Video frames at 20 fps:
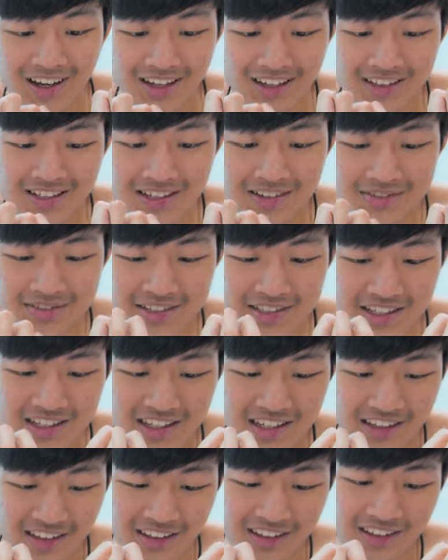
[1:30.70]
NFC
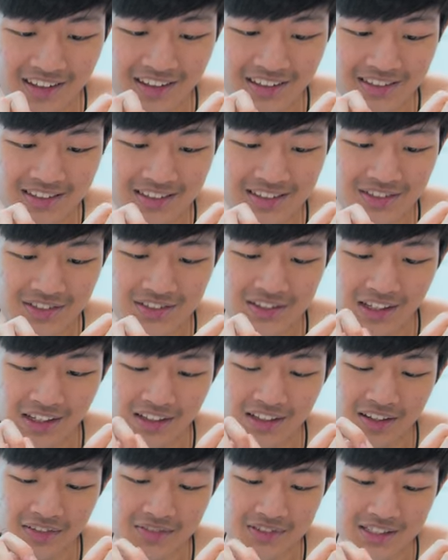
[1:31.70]
耶，这就是
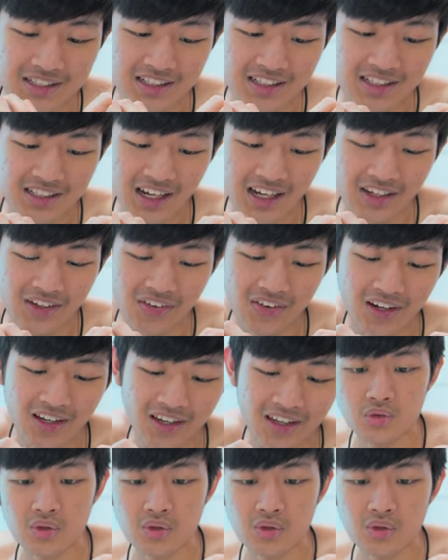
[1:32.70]
NFC 的那一块。